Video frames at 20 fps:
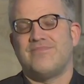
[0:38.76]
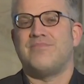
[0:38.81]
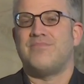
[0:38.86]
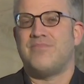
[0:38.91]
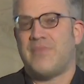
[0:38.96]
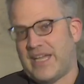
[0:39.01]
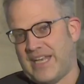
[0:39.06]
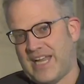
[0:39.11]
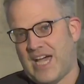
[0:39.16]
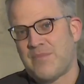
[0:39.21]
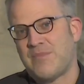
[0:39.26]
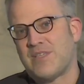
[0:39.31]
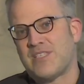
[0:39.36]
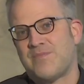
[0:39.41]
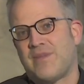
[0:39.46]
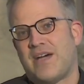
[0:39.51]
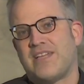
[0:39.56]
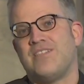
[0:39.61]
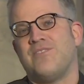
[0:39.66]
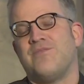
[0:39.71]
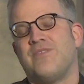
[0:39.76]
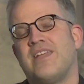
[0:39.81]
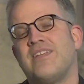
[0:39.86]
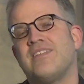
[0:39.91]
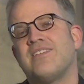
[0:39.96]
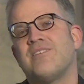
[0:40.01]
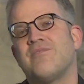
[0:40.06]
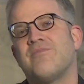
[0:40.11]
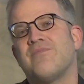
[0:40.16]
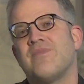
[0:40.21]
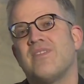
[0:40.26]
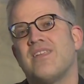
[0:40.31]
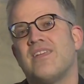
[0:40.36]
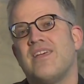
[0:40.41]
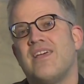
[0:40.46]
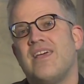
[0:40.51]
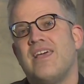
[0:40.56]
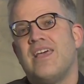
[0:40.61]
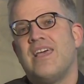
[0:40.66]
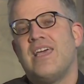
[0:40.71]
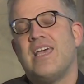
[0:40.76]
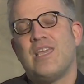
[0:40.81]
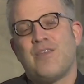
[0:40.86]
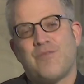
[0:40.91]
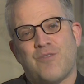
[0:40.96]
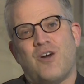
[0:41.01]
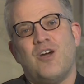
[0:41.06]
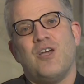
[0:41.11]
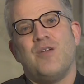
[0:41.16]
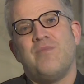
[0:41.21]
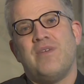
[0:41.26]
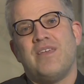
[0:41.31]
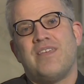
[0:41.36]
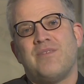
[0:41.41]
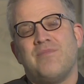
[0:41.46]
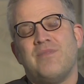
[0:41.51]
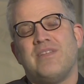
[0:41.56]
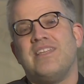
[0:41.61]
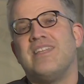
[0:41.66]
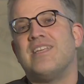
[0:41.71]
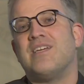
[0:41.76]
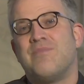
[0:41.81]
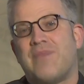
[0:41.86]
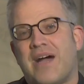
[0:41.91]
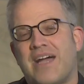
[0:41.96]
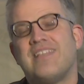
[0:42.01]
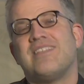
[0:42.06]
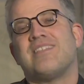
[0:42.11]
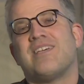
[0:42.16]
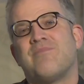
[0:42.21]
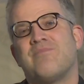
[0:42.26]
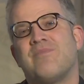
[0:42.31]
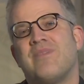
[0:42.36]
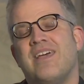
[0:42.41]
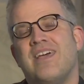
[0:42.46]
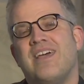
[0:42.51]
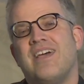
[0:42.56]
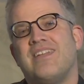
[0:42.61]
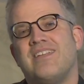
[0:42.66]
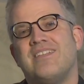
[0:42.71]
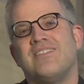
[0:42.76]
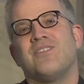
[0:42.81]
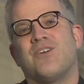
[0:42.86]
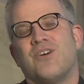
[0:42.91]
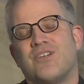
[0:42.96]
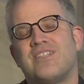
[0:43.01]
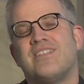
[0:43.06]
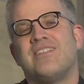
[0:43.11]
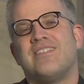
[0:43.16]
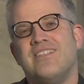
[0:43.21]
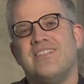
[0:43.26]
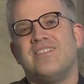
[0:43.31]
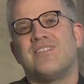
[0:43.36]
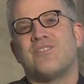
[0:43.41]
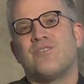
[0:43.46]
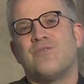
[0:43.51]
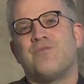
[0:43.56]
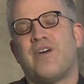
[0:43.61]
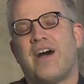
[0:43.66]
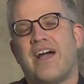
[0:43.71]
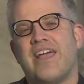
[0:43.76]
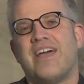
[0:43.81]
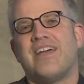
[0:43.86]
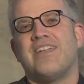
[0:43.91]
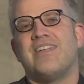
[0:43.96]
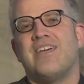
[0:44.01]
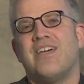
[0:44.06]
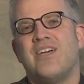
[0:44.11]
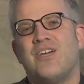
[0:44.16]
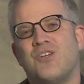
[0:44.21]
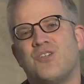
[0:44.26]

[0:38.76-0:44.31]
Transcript: Mein Name ist Martin Wente. Ich freue mich, mit Ihnen gemeinsam diesen Gottesdienst zu feiern.